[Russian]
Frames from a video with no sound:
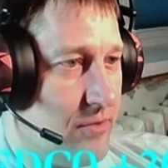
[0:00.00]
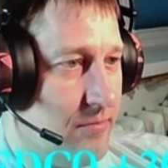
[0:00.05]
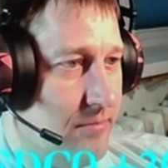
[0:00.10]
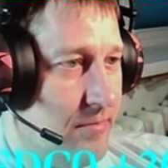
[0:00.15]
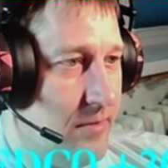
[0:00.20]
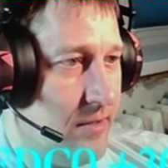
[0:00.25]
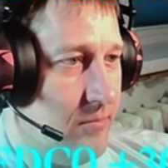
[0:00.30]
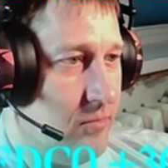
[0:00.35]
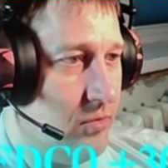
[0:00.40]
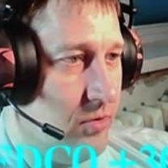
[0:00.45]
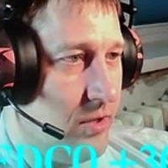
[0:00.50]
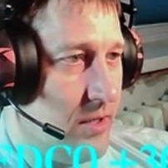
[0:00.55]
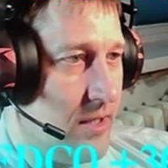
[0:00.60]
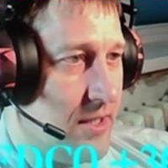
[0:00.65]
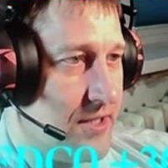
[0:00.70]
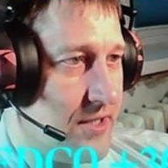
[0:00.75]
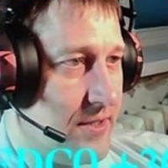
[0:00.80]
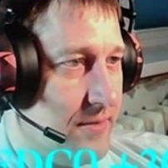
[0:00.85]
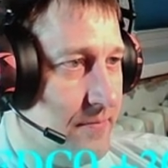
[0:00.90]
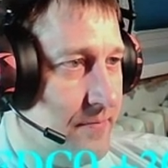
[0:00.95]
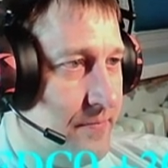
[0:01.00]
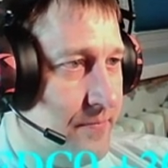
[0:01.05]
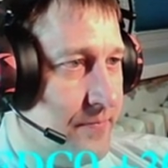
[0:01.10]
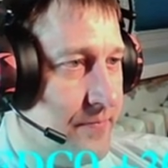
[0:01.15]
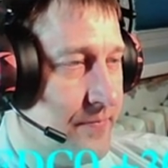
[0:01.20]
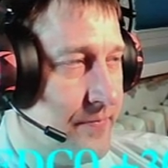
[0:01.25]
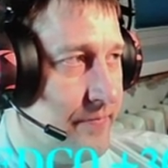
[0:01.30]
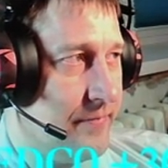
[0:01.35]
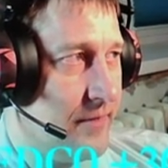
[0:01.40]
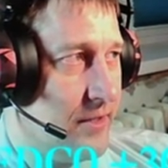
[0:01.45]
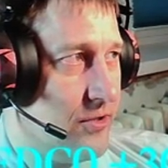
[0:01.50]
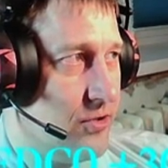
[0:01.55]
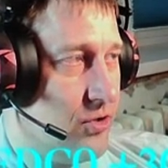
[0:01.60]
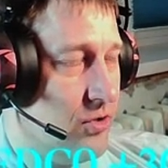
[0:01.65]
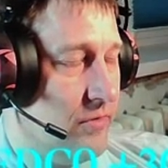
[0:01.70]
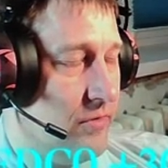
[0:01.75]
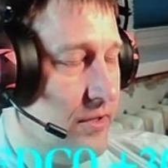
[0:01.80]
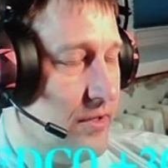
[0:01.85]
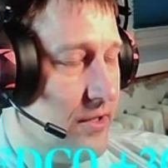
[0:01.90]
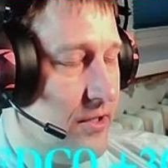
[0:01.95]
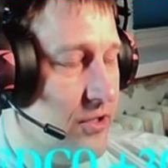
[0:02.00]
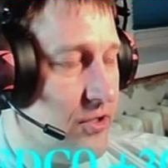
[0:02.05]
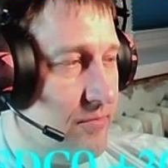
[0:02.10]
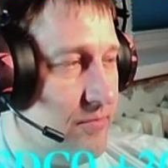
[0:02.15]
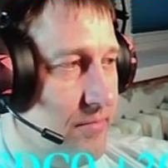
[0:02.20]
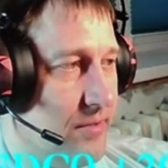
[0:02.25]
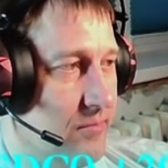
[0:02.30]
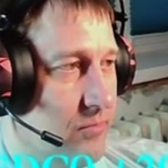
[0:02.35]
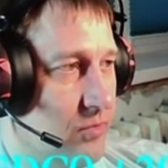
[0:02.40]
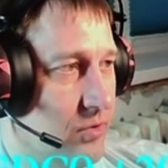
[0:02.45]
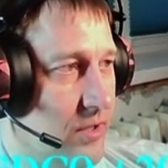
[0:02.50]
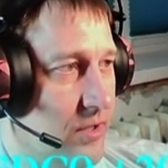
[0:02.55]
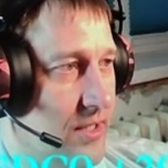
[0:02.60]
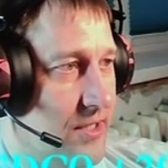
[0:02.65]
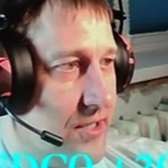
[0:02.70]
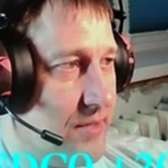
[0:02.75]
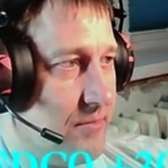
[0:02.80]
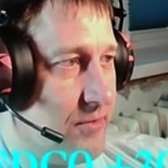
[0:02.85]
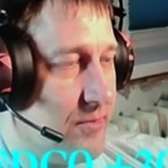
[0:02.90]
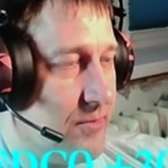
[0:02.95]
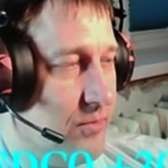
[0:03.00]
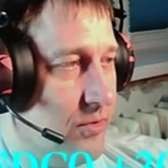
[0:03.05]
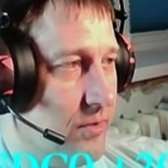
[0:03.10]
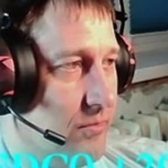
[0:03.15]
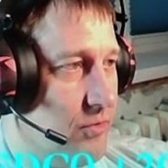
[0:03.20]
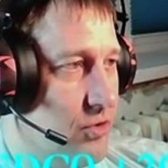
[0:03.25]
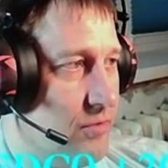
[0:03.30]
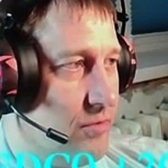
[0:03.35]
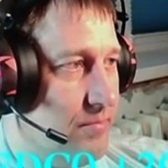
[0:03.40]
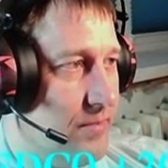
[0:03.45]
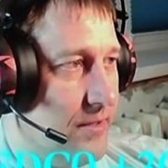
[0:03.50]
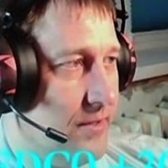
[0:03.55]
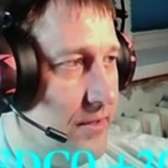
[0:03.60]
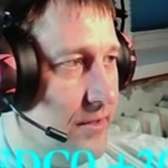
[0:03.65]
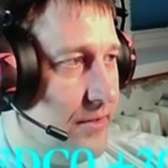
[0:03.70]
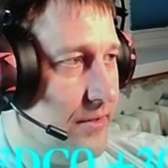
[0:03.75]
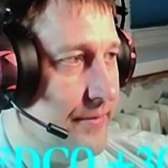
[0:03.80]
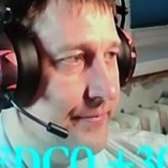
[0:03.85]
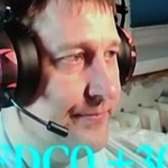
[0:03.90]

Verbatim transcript: по Амонкасам. Снова херачим по Амонкасам. Смотрим, что падает.